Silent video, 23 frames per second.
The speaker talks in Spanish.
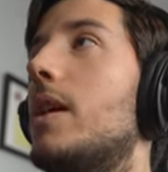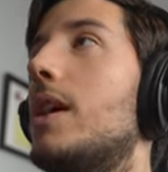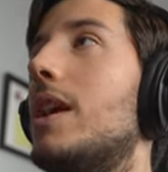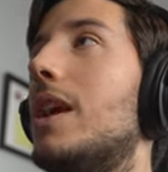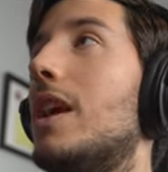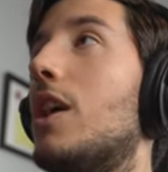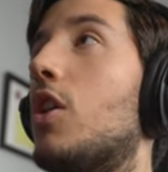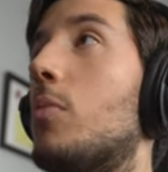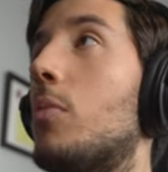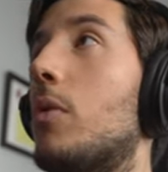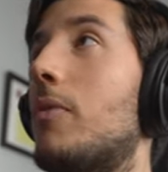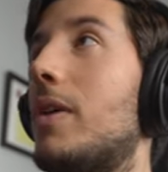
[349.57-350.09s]
Y
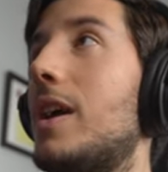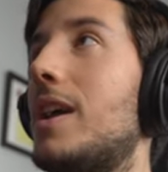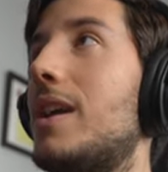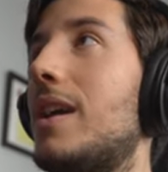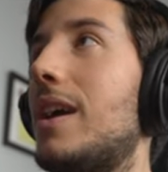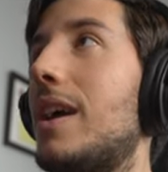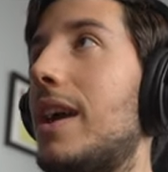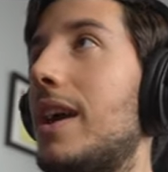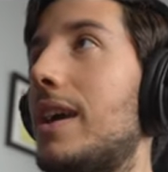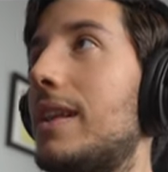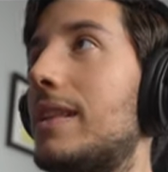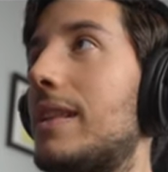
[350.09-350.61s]
como veis,
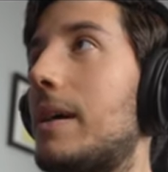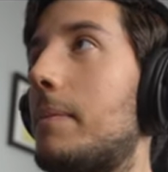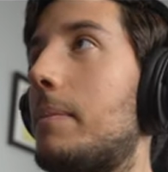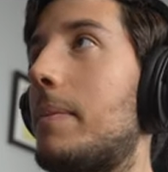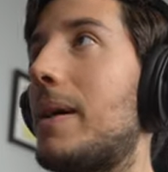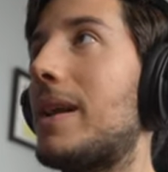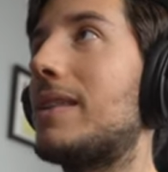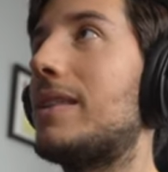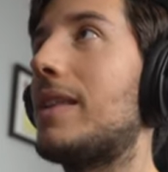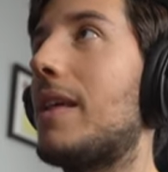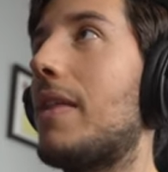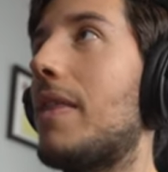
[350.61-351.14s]
esta
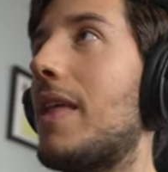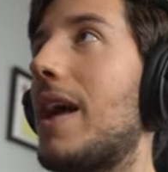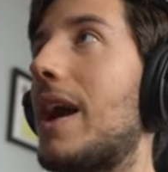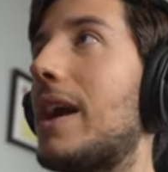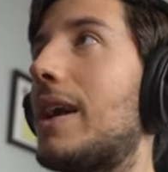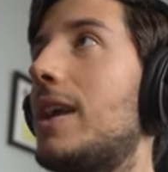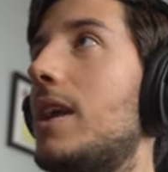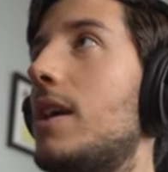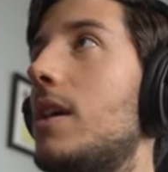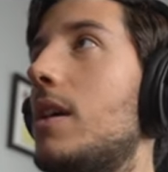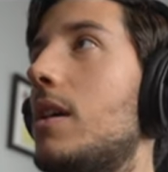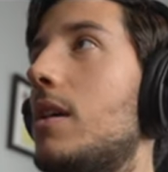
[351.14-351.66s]
parte de
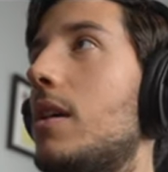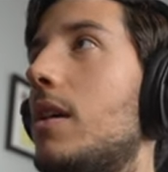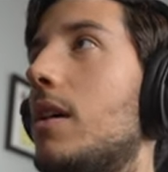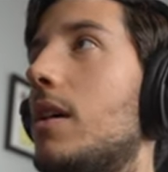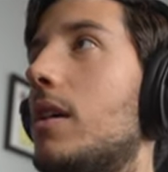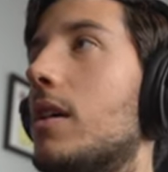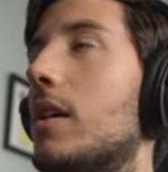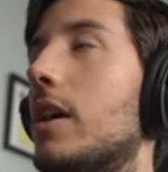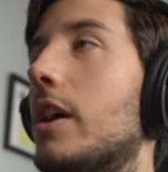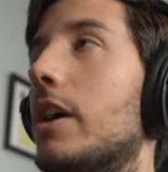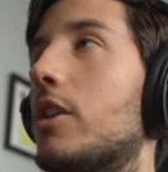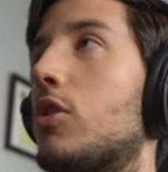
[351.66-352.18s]
aquí
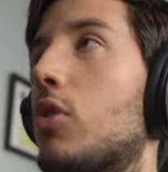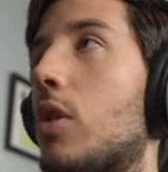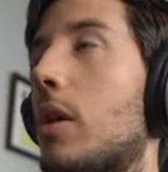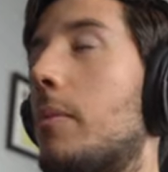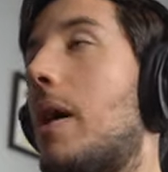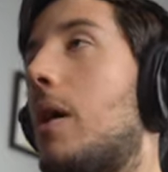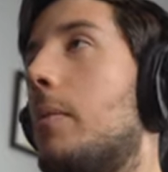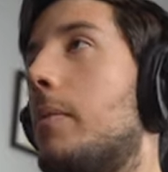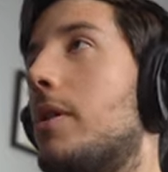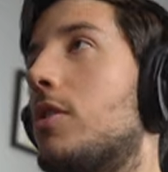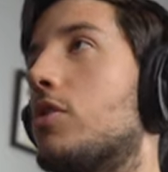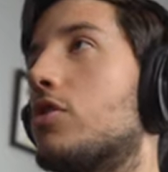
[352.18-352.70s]
esto que
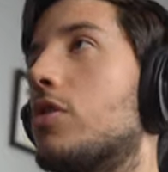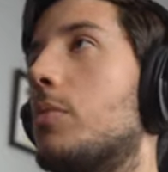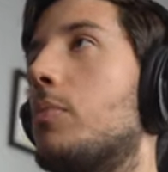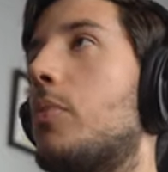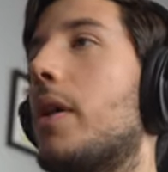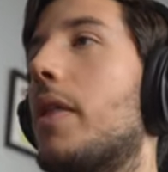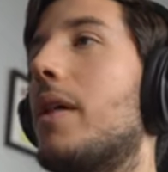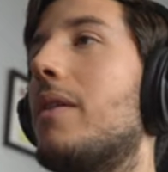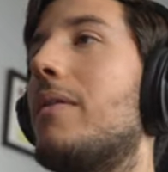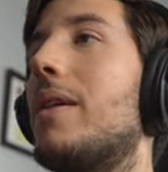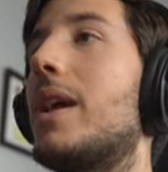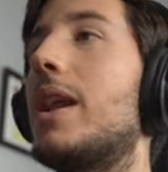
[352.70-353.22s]
más o menos se
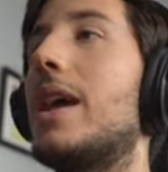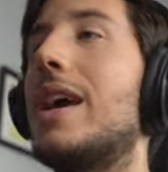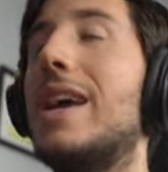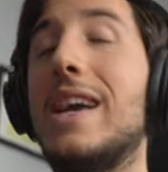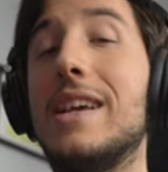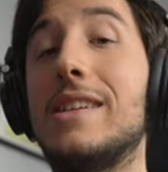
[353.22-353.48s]
puede ver,